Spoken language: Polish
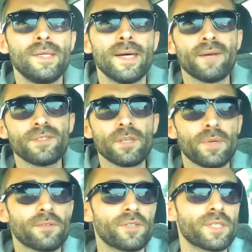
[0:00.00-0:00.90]
A więc
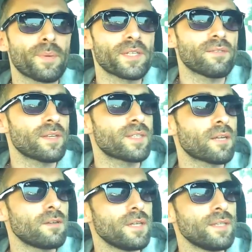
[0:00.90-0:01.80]
dobra, słuchajcie, zapraszam Was na
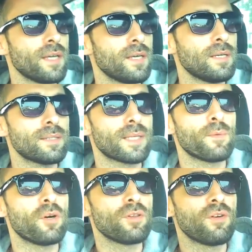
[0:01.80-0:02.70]
kolejne
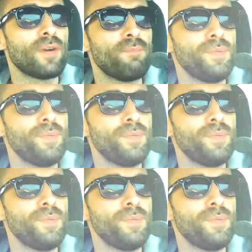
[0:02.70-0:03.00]
samochodowe